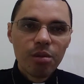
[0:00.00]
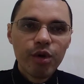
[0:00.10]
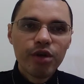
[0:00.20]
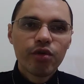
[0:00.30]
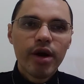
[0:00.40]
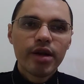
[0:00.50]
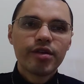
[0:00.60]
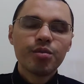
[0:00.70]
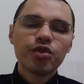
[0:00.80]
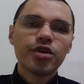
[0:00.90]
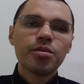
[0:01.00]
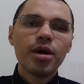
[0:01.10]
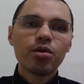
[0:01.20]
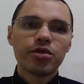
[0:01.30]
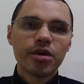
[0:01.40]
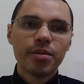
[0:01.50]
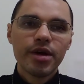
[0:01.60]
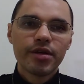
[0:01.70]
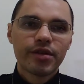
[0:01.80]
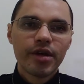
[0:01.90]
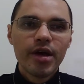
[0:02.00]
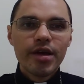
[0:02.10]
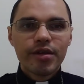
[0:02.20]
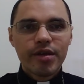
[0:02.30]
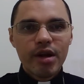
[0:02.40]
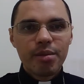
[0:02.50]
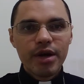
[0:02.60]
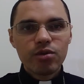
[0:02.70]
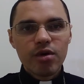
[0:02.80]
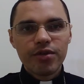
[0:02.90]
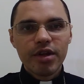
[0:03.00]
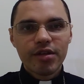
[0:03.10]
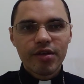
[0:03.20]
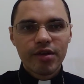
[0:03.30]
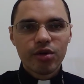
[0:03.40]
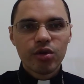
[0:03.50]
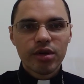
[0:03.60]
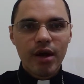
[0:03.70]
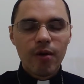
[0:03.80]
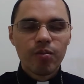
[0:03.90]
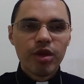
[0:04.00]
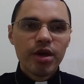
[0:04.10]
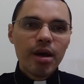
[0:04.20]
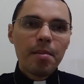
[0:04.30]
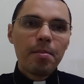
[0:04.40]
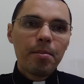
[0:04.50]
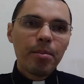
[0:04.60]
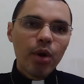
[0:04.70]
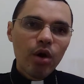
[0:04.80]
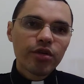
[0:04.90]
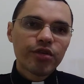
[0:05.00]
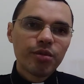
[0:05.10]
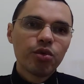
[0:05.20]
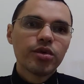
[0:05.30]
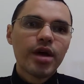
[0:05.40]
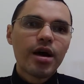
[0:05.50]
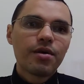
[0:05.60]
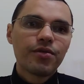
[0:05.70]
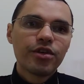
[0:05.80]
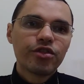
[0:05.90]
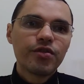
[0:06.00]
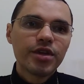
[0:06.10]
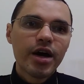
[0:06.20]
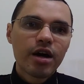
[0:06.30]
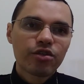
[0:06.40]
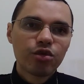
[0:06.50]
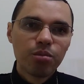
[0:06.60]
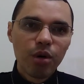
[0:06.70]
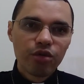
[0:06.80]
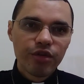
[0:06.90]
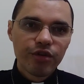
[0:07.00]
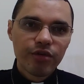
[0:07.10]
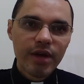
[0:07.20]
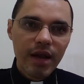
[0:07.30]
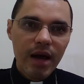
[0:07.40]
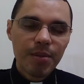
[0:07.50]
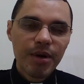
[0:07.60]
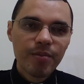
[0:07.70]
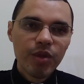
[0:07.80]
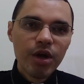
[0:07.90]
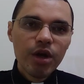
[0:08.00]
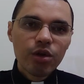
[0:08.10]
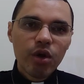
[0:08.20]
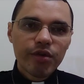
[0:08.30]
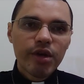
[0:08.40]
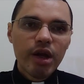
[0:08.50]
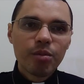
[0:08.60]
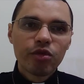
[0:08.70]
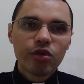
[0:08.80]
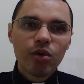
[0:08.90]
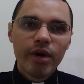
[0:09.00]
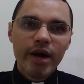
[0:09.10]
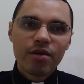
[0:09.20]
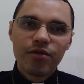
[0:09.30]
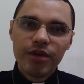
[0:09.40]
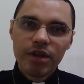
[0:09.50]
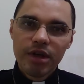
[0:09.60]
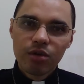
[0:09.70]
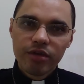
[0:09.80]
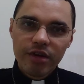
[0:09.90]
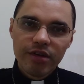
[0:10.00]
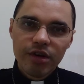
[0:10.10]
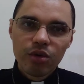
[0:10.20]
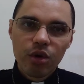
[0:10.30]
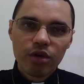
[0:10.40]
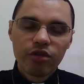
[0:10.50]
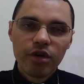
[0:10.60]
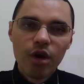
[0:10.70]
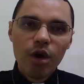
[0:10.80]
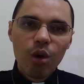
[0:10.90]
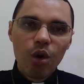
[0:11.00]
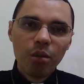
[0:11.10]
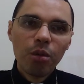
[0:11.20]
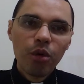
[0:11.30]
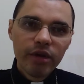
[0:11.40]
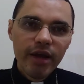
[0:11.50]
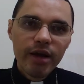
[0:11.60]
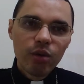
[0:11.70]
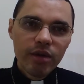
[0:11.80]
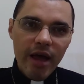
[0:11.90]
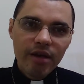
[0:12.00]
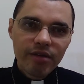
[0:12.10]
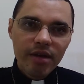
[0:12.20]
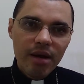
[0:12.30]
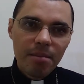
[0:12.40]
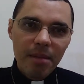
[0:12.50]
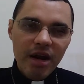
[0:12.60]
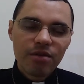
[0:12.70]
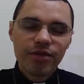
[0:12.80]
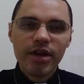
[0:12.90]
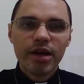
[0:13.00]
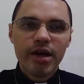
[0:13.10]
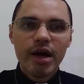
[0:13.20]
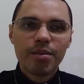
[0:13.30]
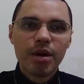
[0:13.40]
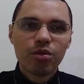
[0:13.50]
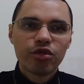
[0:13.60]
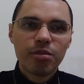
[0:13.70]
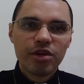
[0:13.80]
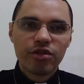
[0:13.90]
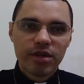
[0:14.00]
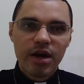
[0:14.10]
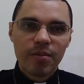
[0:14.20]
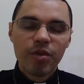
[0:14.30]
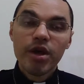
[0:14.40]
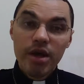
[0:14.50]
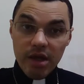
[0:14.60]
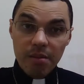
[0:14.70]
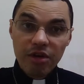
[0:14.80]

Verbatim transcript: Por isso, caríssimos irmãos e irmãs, celebrando a vida sacerdotal, próximo da festividade do Bom Jesus da Lapa, nós queremos colocar a vida do sacerdote como modelo desta maravilha que acabamos de meditar e que